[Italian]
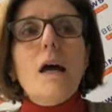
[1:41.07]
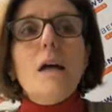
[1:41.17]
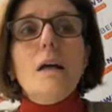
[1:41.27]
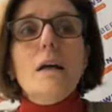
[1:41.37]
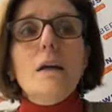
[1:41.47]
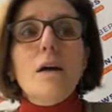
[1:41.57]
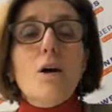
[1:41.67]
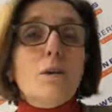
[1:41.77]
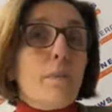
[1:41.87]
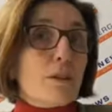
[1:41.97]
Eh,
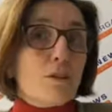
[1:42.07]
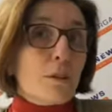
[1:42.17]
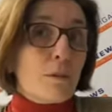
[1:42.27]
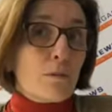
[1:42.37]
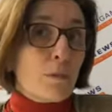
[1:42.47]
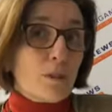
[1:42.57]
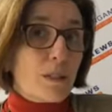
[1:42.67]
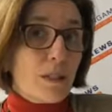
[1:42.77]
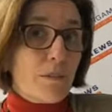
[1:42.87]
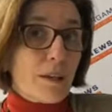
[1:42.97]
ogni persona è un numero
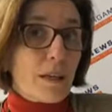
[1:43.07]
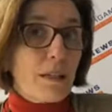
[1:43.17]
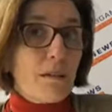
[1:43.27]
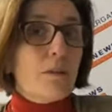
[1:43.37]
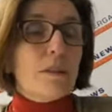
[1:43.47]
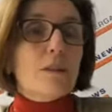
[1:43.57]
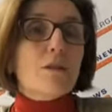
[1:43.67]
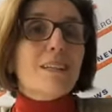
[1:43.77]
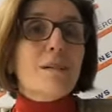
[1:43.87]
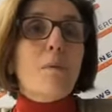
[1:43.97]
significativo, nel senso
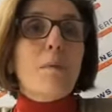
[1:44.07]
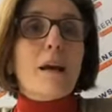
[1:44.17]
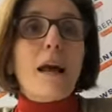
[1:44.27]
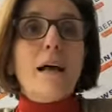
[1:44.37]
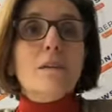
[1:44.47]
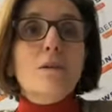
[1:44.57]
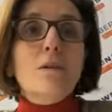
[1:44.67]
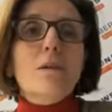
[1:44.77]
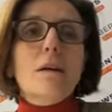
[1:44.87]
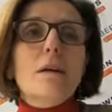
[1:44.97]
che stiamo
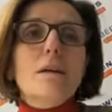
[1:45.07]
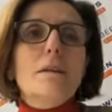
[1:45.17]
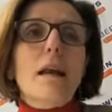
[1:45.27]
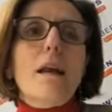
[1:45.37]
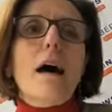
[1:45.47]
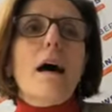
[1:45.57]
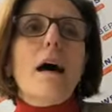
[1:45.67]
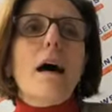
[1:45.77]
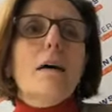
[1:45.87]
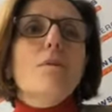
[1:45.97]
parlando eh,
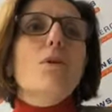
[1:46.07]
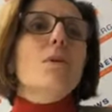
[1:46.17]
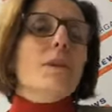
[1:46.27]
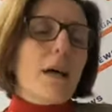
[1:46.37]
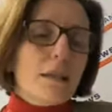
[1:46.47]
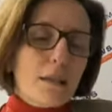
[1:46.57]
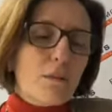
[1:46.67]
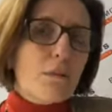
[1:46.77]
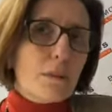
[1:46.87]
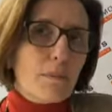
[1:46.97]
della volontà di,
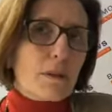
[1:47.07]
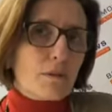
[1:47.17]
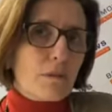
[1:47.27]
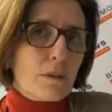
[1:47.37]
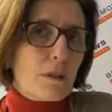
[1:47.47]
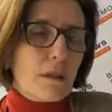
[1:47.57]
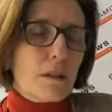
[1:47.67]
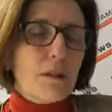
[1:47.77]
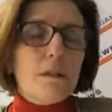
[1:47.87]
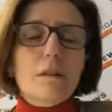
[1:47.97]
alcun, di persone
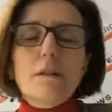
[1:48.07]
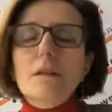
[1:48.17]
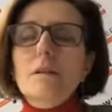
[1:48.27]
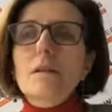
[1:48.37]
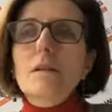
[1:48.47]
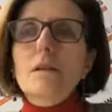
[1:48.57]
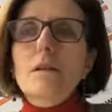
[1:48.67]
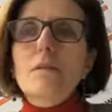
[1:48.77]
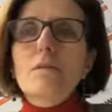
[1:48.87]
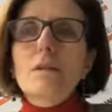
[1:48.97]

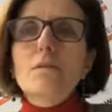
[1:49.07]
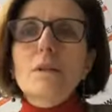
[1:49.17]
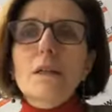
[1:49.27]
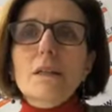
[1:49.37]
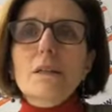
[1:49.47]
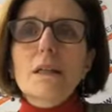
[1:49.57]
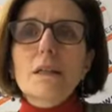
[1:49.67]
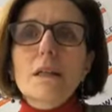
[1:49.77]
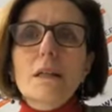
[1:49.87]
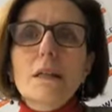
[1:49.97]
di, di, unirsi e
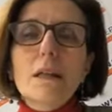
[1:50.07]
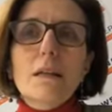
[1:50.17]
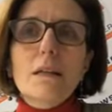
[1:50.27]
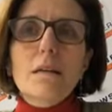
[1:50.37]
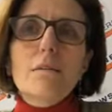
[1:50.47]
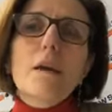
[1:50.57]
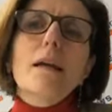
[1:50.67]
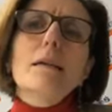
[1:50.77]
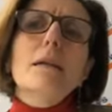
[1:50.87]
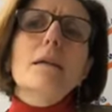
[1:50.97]
di, e
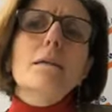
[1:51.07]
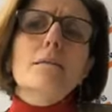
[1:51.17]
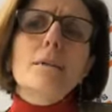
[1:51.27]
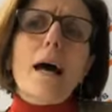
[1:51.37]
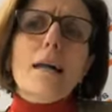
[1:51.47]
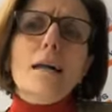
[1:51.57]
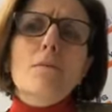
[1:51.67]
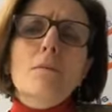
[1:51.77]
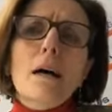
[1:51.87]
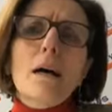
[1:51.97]
di, dare
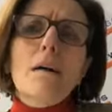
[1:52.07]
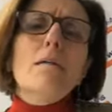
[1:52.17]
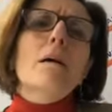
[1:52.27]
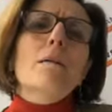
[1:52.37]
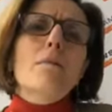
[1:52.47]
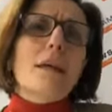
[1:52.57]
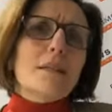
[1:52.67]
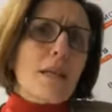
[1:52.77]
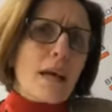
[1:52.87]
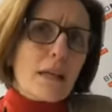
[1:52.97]
una
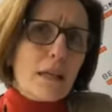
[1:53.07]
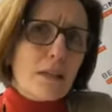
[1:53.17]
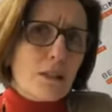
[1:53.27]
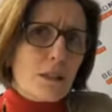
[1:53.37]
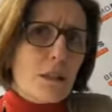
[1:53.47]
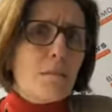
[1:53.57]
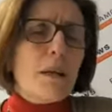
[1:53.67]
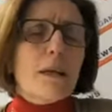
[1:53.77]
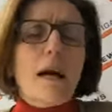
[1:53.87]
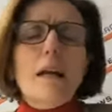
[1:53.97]
veste anche legittima e
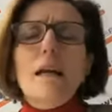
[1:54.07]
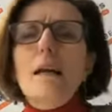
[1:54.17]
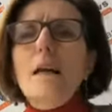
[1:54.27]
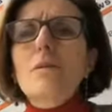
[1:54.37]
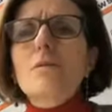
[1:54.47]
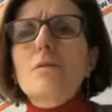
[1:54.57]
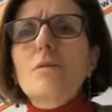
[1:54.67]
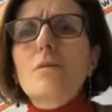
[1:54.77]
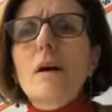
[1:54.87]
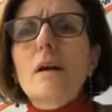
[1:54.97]
legale alla
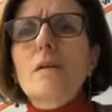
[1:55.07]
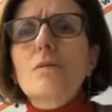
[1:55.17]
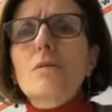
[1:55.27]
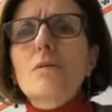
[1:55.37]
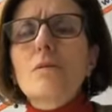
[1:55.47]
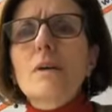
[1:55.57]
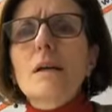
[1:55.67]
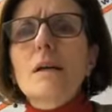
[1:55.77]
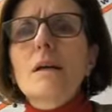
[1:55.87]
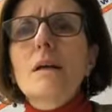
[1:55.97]
loro, alla loro unione.